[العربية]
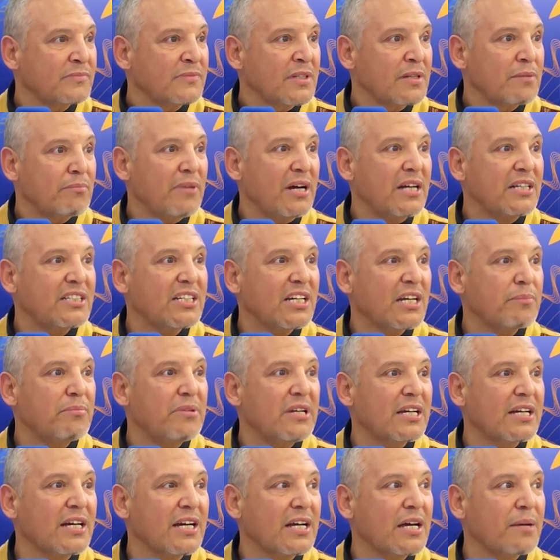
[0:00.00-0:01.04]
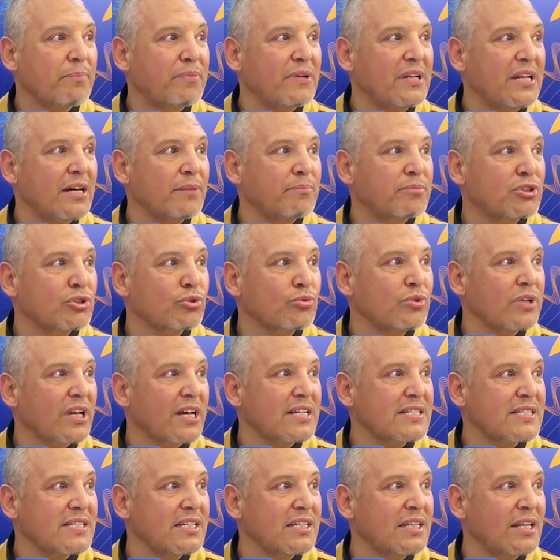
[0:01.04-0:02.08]
ما عادش يقبل لك اكابيلاه باش تقول
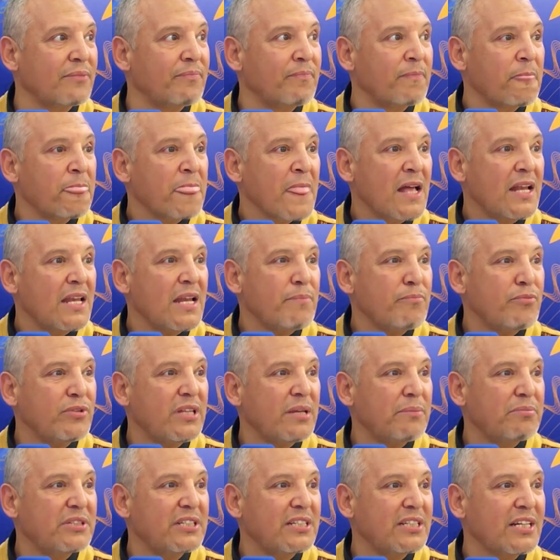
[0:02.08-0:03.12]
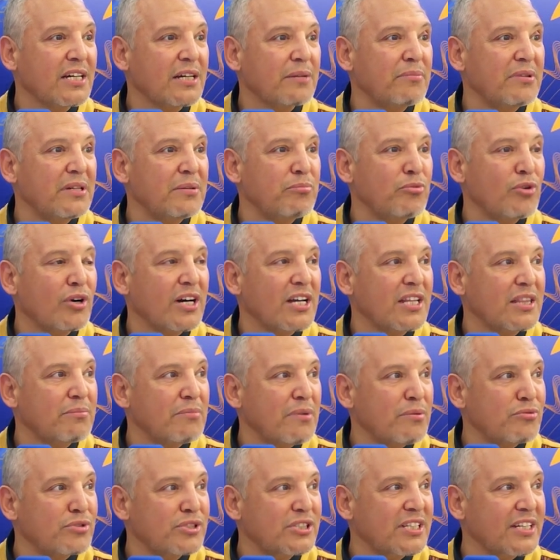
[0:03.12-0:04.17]
قصيده لابد باش يقبل مقدمه
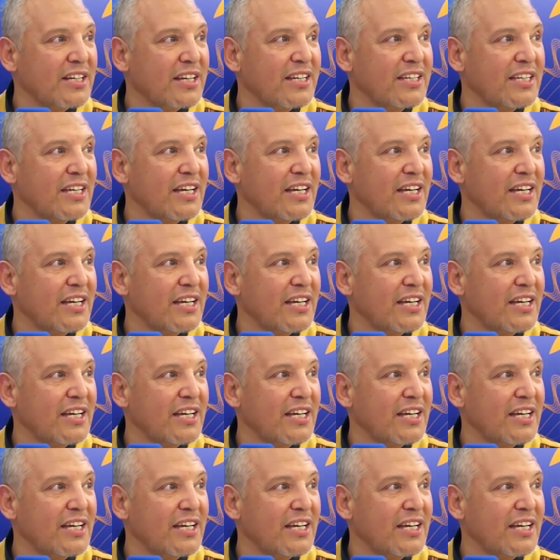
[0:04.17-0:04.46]
موسيقيه